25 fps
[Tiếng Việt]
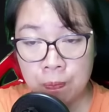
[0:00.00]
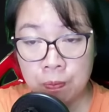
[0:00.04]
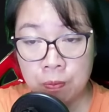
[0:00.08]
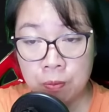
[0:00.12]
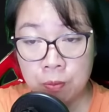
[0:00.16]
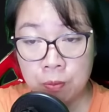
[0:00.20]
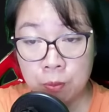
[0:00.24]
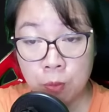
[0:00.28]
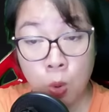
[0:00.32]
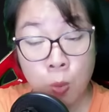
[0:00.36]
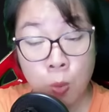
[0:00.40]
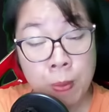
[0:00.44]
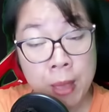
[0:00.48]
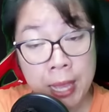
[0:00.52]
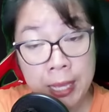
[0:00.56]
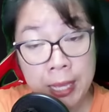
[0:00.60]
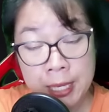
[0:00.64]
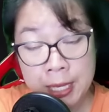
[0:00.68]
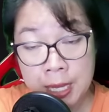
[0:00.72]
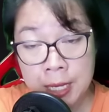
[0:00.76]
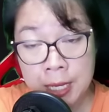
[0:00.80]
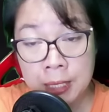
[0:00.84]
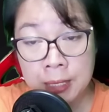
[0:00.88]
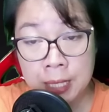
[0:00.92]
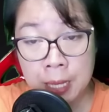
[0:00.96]
Bố mẹ
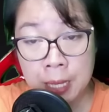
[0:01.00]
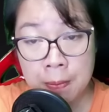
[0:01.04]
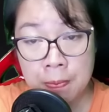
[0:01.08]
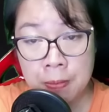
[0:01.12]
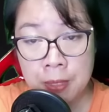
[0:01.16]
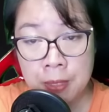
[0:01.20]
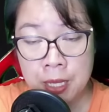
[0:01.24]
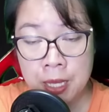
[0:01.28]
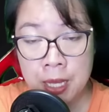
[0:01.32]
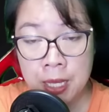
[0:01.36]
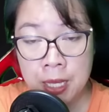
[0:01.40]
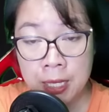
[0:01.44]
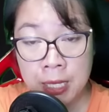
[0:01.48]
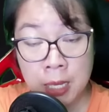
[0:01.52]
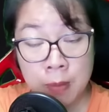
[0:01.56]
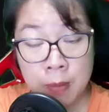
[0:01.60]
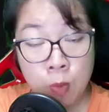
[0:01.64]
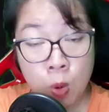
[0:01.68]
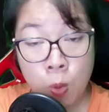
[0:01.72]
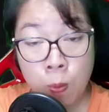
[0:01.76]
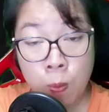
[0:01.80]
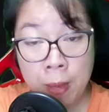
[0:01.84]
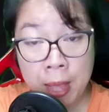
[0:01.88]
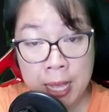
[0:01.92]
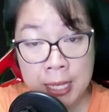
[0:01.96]
yên tâm, khi
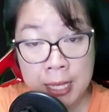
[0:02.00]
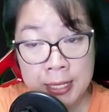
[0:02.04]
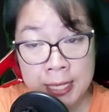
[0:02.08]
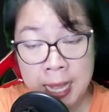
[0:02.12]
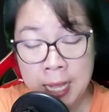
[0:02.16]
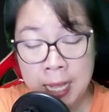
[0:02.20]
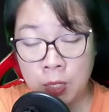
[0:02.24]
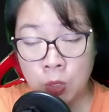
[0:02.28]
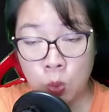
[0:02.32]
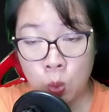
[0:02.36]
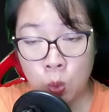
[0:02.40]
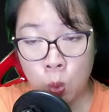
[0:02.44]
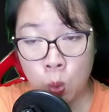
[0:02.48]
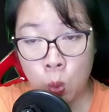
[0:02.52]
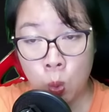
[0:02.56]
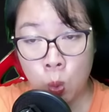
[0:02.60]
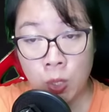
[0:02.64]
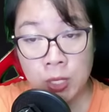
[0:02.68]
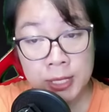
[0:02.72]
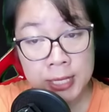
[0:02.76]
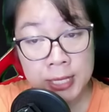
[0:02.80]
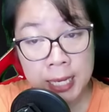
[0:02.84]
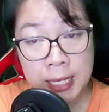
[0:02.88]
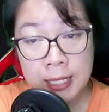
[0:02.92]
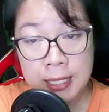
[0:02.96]
bố mẹ ra tù
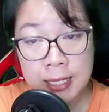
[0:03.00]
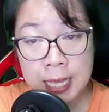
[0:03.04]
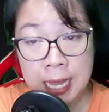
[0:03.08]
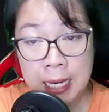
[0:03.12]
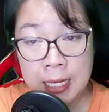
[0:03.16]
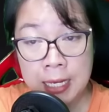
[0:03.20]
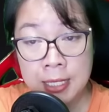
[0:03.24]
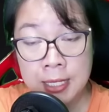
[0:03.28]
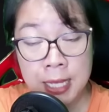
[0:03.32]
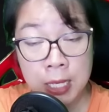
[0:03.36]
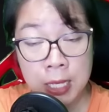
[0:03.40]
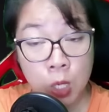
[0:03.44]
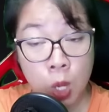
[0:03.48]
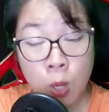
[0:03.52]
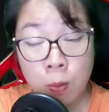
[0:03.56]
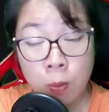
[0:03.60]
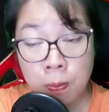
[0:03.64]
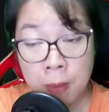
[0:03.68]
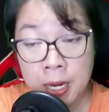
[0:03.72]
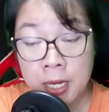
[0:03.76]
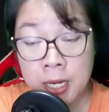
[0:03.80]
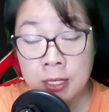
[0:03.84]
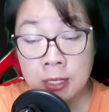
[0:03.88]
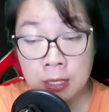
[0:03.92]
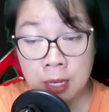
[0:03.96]
chắc chắn sẽ có
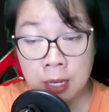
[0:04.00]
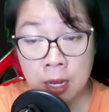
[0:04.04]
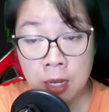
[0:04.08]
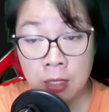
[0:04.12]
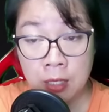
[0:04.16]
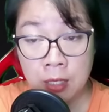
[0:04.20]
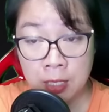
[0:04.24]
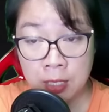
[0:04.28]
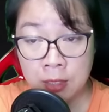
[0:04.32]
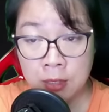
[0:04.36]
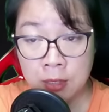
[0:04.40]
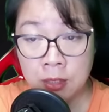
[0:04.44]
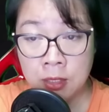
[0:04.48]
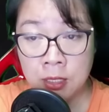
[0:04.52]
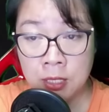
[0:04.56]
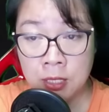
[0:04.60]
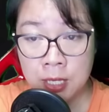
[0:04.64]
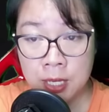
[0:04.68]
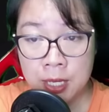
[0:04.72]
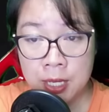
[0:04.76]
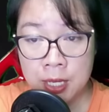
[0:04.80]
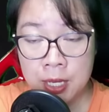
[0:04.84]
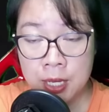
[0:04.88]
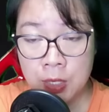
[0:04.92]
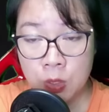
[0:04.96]
bất ngờ lớn.
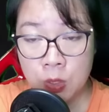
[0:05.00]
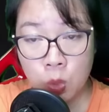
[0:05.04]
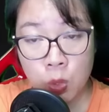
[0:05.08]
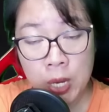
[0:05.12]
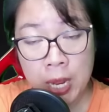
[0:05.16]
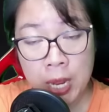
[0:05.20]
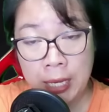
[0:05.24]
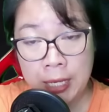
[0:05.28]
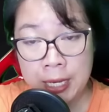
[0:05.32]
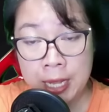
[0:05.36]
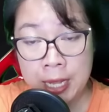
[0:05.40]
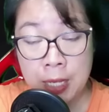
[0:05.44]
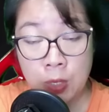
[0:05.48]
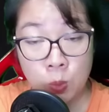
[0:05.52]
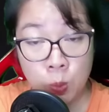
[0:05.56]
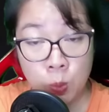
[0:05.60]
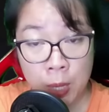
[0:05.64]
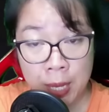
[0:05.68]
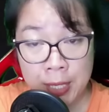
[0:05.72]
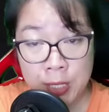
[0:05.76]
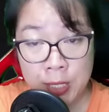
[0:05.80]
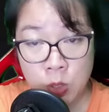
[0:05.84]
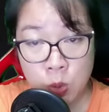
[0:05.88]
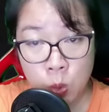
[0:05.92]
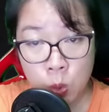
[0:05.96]
Tôi đặt điện
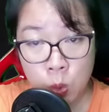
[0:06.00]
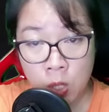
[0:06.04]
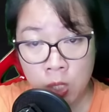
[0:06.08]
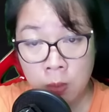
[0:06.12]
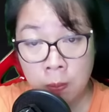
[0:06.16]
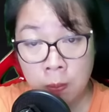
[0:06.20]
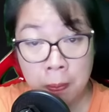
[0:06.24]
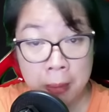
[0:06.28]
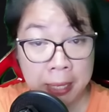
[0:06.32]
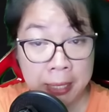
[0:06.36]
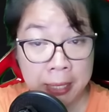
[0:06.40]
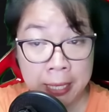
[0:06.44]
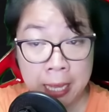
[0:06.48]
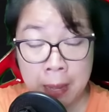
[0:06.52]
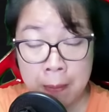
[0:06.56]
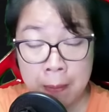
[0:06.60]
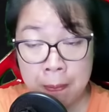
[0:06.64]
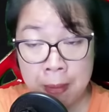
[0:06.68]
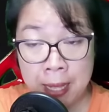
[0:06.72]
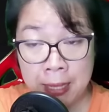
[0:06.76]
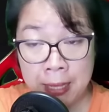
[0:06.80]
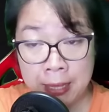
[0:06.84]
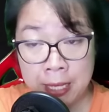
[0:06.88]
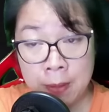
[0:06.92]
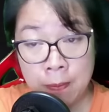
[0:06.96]
thoại xuống mặc kệ
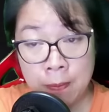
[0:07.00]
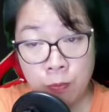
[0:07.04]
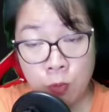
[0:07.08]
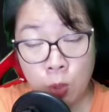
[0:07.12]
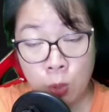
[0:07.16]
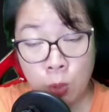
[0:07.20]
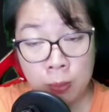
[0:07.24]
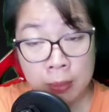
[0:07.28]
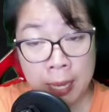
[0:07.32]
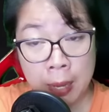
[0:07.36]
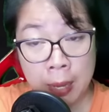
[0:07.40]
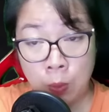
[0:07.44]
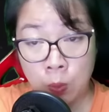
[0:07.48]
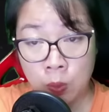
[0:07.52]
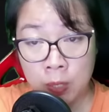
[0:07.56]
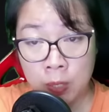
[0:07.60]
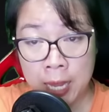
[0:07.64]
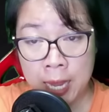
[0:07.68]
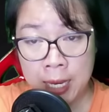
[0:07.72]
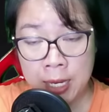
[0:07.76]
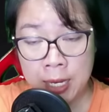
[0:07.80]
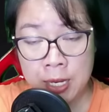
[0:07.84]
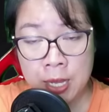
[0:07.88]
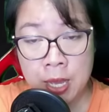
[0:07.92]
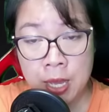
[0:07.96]
bà tiếp tục gào
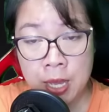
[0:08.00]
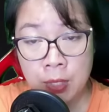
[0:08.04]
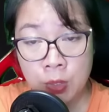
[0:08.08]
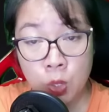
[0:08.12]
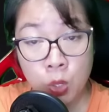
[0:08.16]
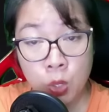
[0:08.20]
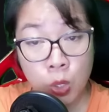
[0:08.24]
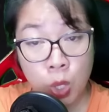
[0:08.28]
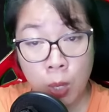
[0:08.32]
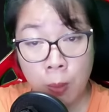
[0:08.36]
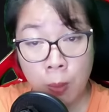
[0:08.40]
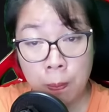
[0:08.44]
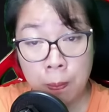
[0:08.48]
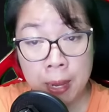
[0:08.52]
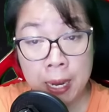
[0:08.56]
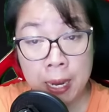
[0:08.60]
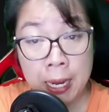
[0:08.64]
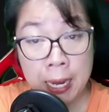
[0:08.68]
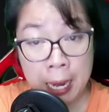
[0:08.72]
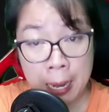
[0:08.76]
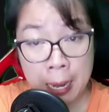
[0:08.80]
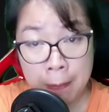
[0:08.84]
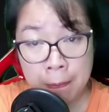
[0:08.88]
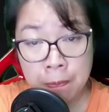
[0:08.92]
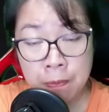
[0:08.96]
thét. Tôi còn bận
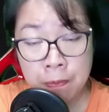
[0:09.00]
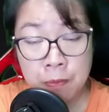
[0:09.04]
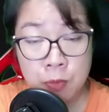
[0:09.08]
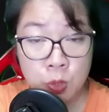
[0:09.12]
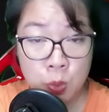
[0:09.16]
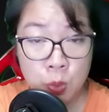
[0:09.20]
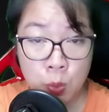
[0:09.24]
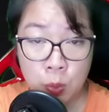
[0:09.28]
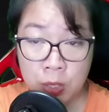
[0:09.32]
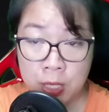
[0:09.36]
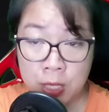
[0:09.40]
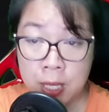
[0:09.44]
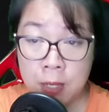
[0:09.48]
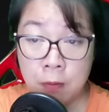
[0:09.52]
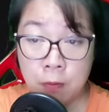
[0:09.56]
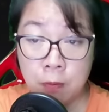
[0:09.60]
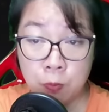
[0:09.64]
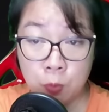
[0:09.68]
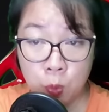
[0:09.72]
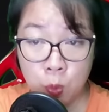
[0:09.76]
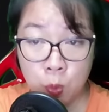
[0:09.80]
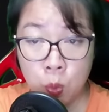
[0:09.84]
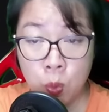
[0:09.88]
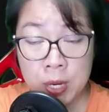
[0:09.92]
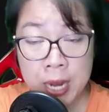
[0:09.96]
lắm dụ thiên
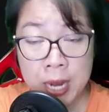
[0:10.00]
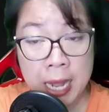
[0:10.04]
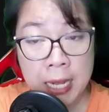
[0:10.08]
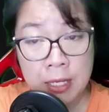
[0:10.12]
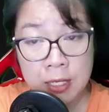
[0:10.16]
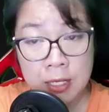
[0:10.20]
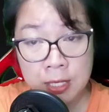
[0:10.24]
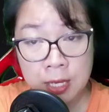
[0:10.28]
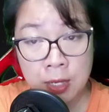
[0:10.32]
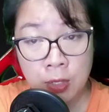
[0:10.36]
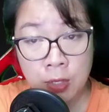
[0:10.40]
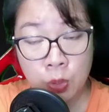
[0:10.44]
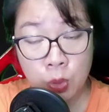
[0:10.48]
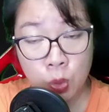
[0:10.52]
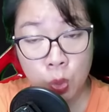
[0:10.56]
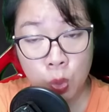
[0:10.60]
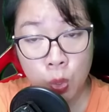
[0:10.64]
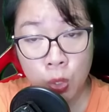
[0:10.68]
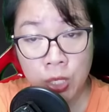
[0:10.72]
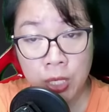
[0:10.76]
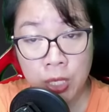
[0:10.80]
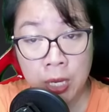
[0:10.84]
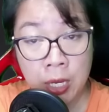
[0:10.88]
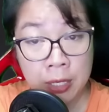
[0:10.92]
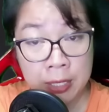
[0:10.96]
vũ đang chờ
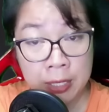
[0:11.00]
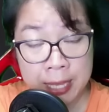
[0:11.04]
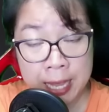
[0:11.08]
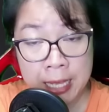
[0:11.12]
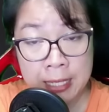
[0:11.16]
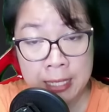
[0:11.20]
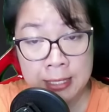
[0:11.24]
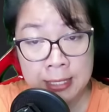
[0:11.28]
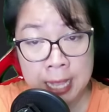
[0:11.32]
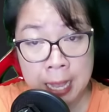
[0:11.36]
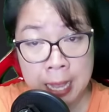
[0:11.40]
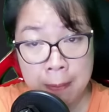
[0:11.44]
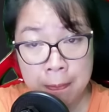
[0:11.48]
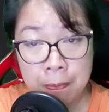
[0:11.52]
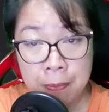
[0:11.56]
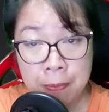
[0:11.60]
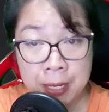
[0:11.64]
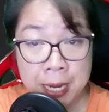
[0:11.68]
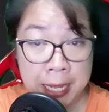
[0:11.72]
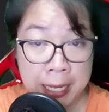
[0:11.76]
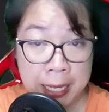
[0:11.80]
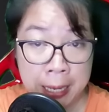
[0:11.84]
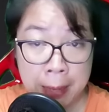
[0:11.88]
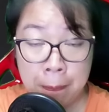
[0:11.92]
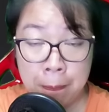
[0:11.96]
tôi ở nhà giam
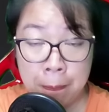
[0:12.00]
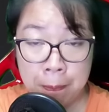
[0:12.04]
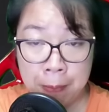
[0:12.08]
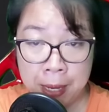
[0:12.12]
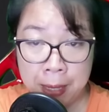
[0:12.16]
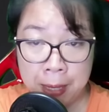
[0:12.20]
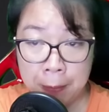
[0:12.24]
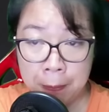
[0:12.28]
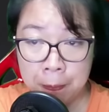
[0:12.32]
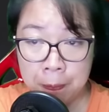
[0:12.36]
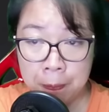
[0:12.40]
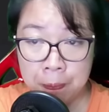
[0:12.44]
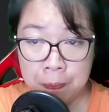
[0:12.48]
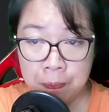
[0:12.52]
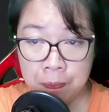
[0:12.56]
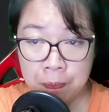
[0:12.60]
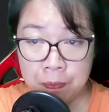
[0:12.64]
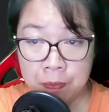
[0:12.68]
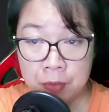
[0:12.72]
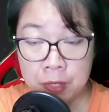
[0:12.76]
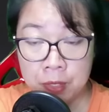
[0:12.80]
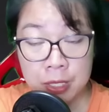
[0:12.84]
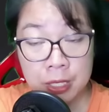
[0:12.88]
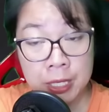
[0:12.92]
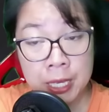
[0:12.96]
để gặp mặt.
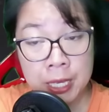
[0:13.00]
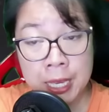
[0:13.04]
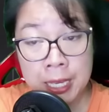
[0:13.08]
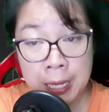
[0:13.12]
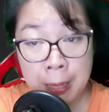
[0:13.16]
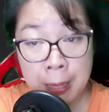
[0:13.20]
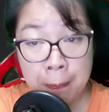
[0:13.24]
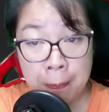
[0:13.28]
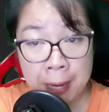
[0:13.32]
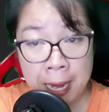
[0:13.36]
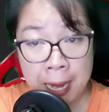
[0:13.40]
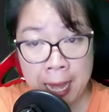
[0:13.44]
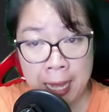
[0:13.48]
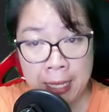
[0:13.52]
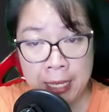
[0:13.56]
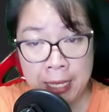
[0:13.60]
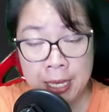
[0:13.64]
Khi gặp lại,